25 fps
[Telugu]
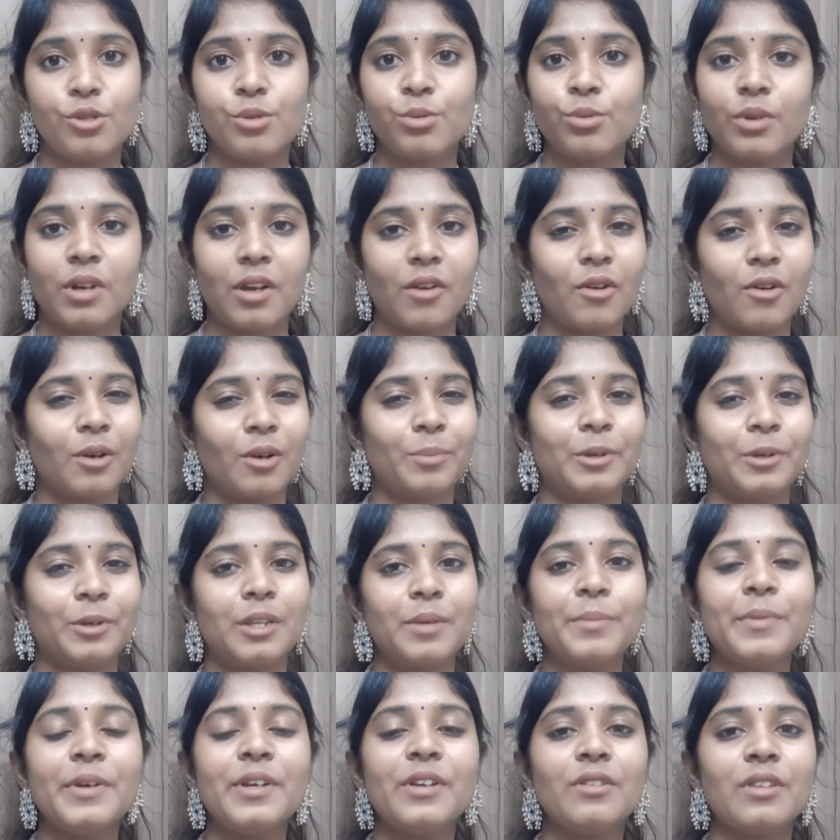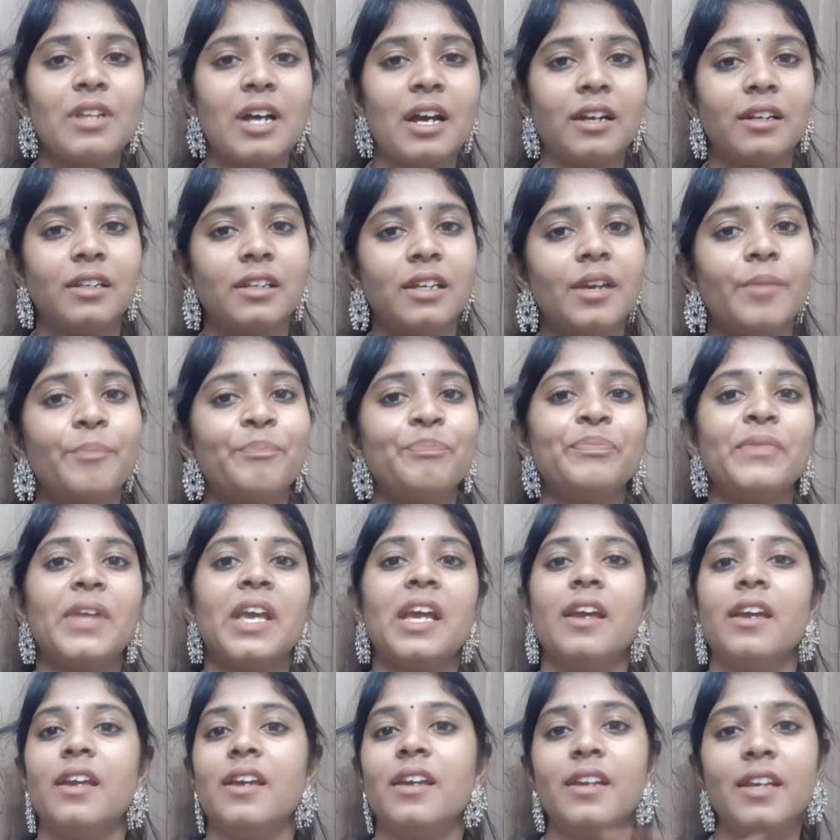సూట్ అవ్వకపోతే మీరు దానికి
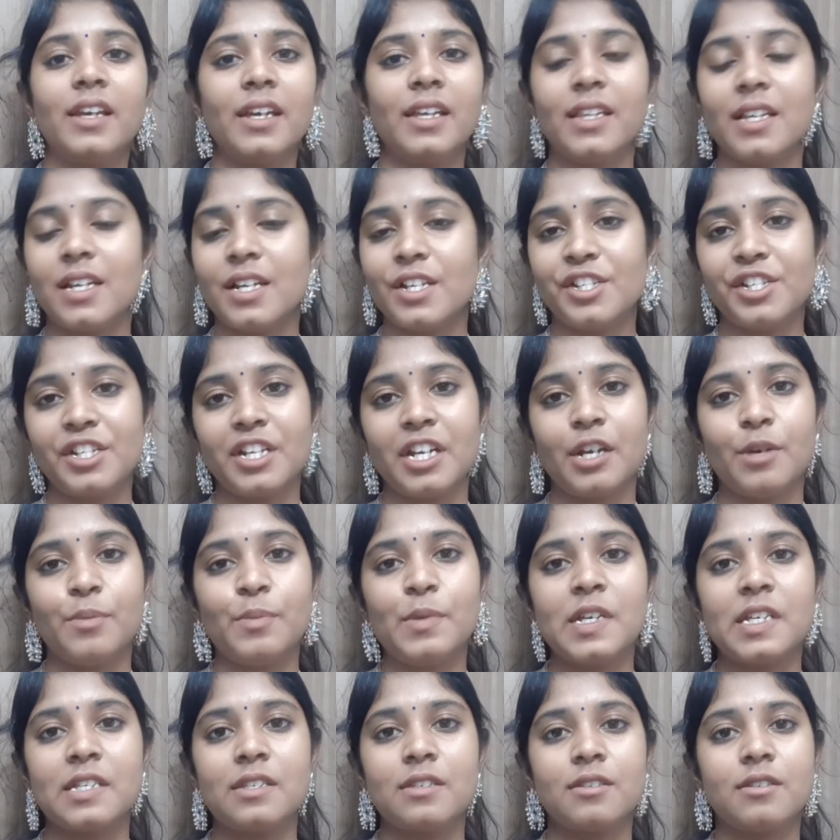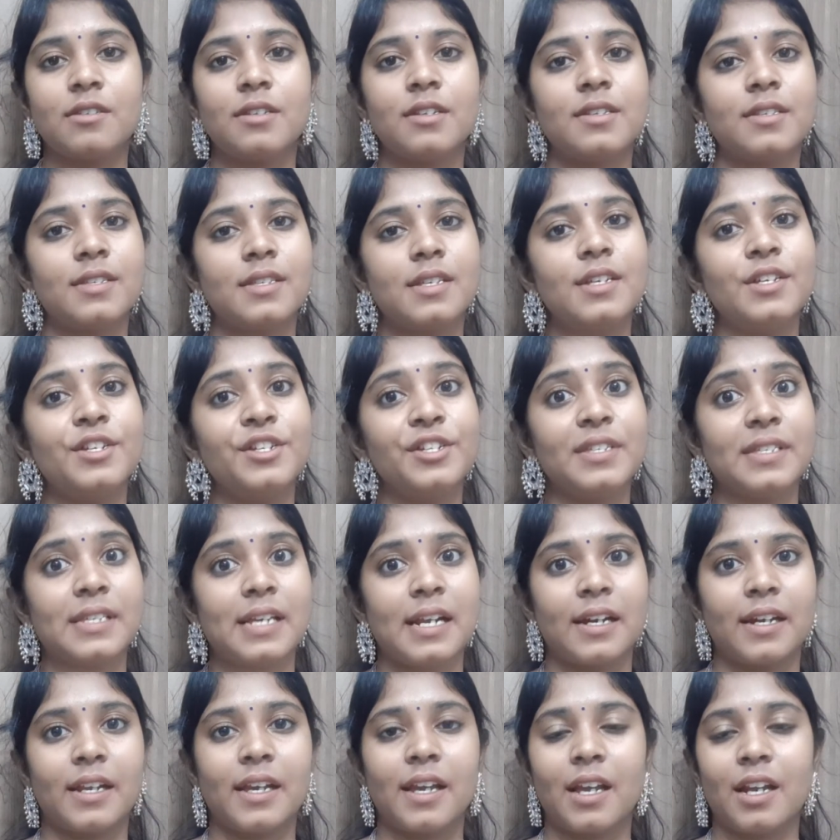ఇంకేదైనా షేడ్ మిక్స్ చేసి
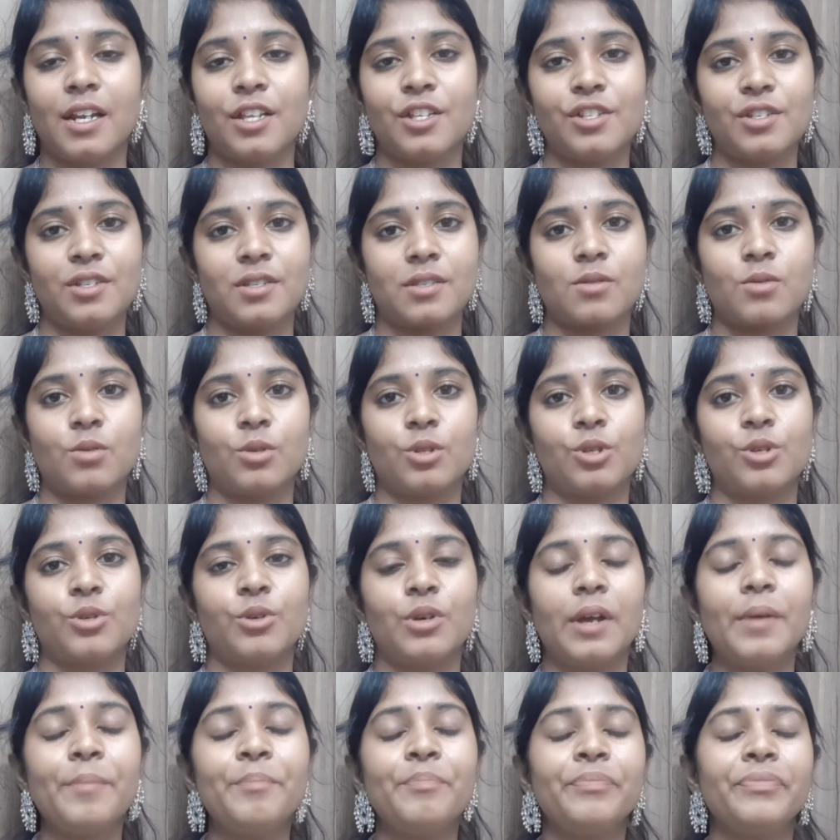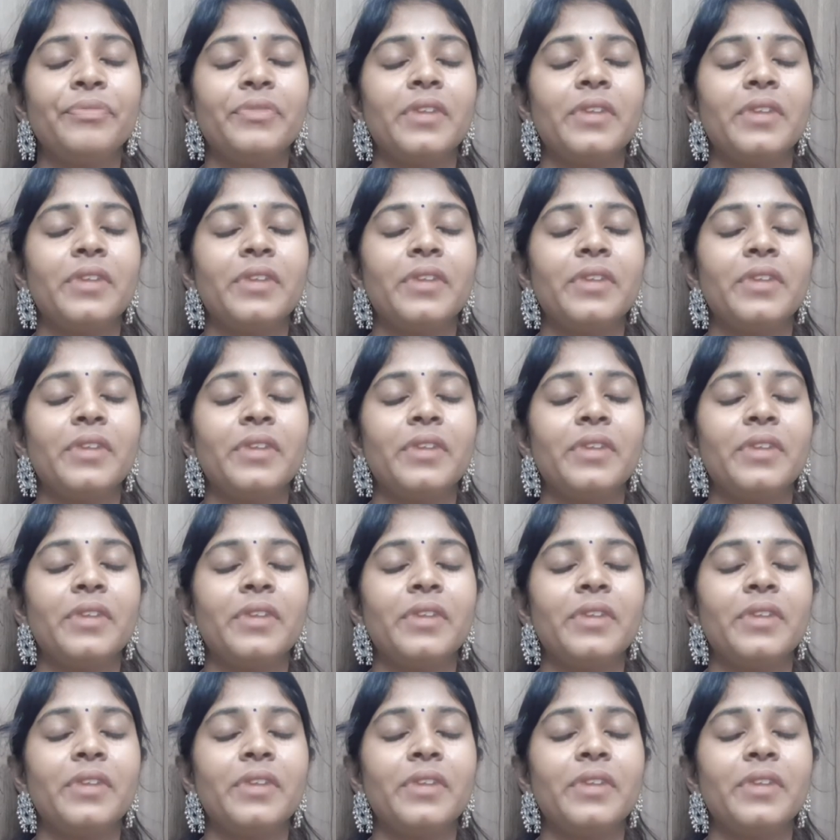సెట్ అయ్యేలా చేసుకోవచ్చు కూడా